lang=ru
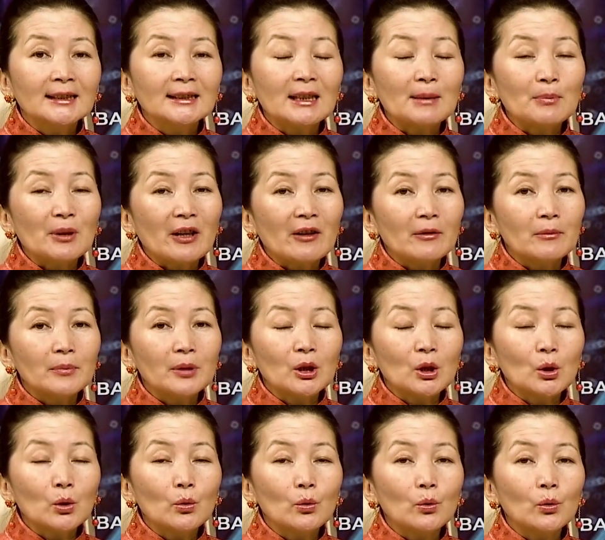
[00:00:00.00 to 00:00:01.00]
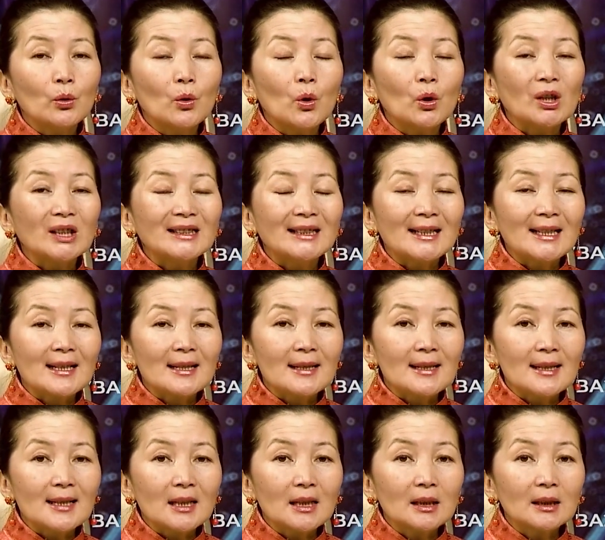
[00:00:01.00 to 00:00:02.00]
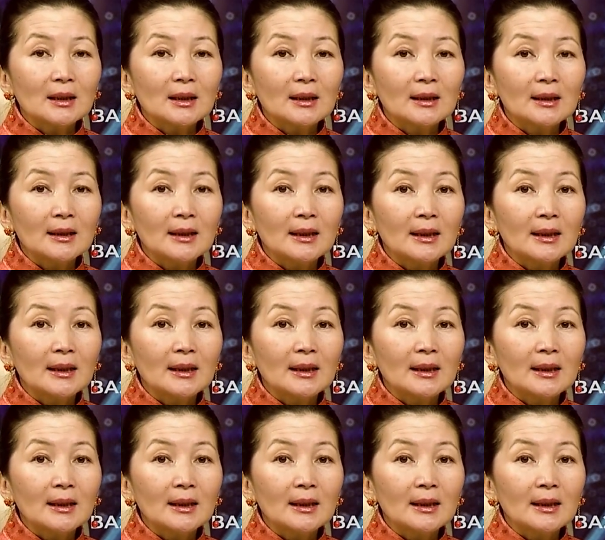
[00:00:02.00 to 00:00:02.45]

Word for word: на правом берегу города Кызыла,